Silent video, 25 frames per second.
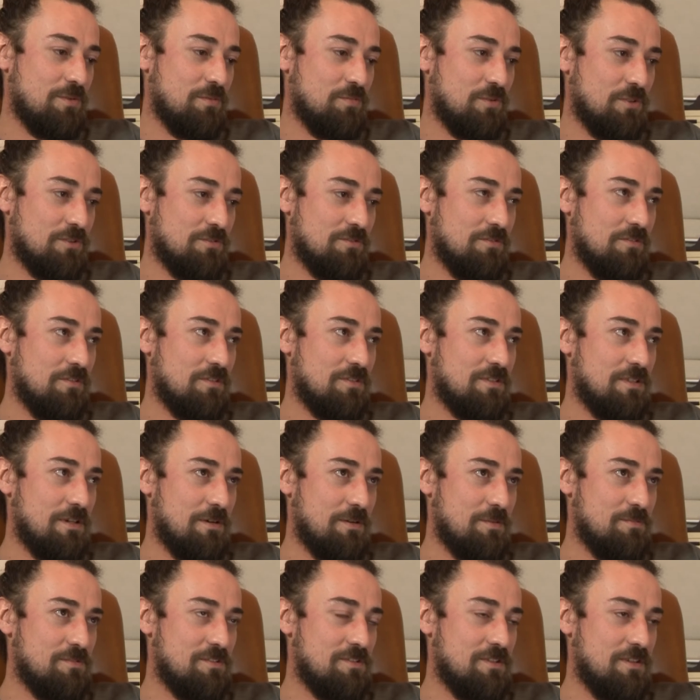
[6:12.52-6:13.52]
prostu
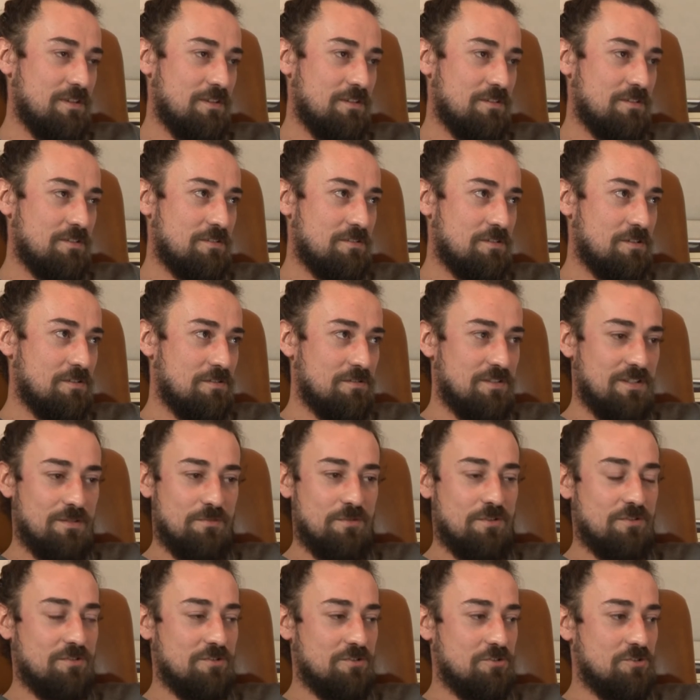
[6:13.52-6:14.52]
dostałem cynk, że on tam
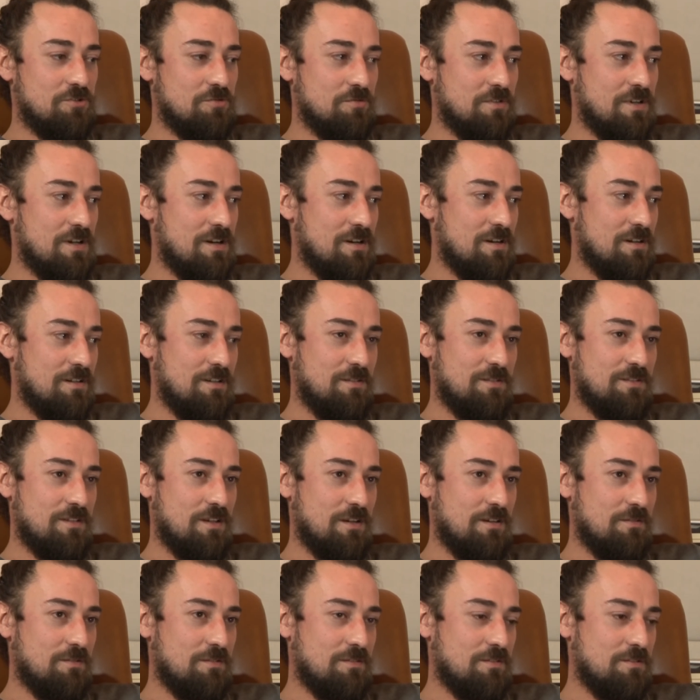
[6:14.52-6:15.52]
kogoś szuka i
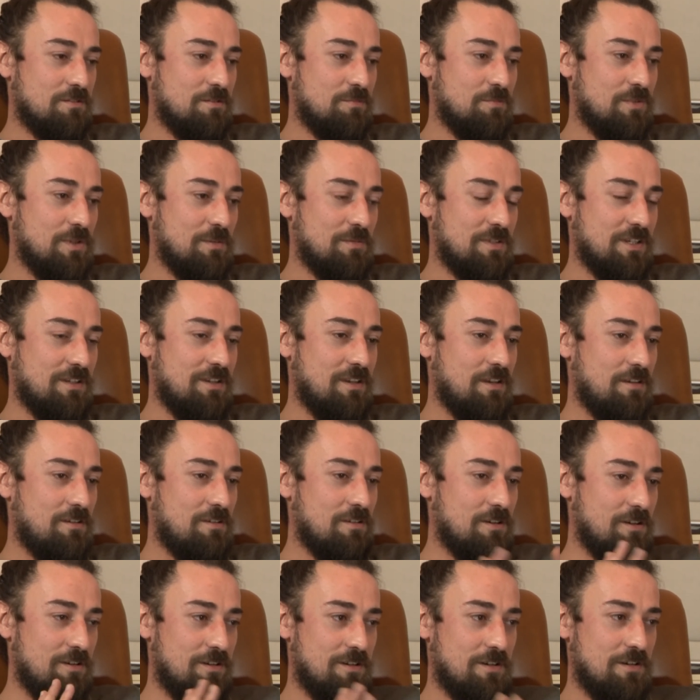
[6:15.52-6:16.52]
tak zrobiłem takie
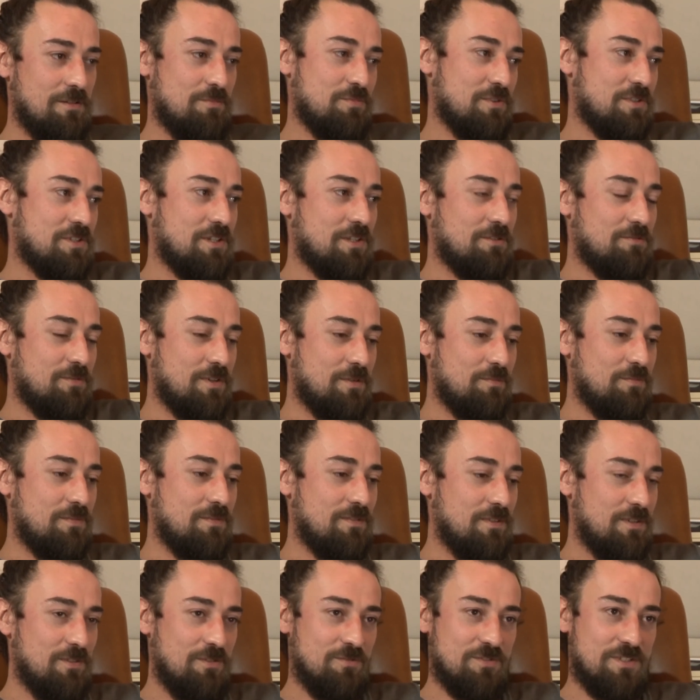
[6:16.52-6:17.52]
jolo i
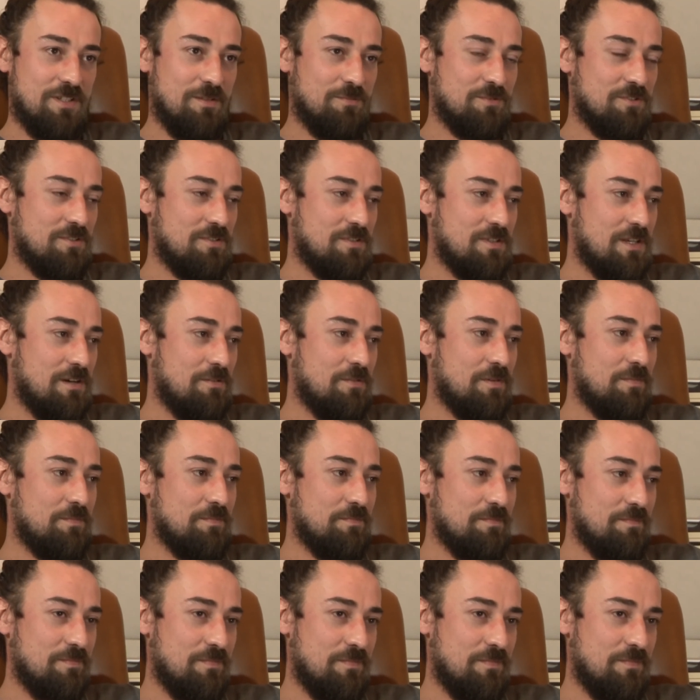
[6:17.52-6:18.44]
poszedłem i już tam zostałem.